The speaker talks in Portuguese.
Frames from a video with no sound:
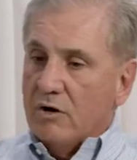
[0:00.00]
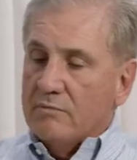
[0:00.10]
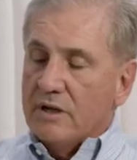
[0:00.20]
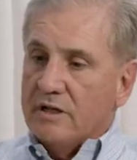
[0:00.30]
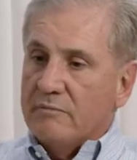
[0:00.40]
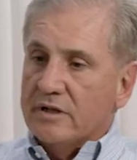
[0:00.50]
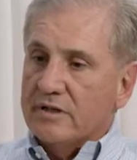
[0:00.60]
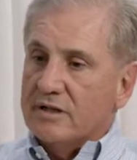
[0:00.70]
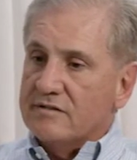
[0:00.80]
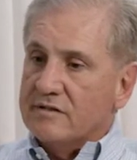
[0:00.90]
obra
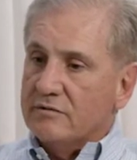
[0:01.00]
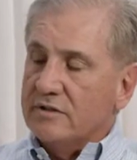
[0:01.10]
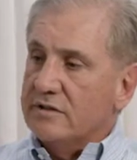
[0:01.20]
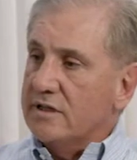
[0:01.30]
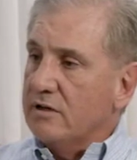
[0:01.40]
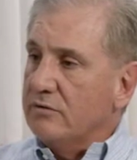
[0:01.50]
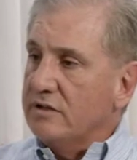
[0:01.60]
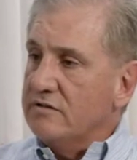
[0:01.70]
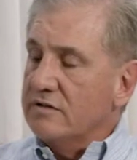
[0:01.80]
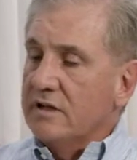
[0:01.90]
Libertação de André
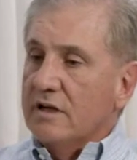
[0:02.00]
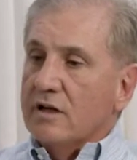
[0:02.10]
Luiz,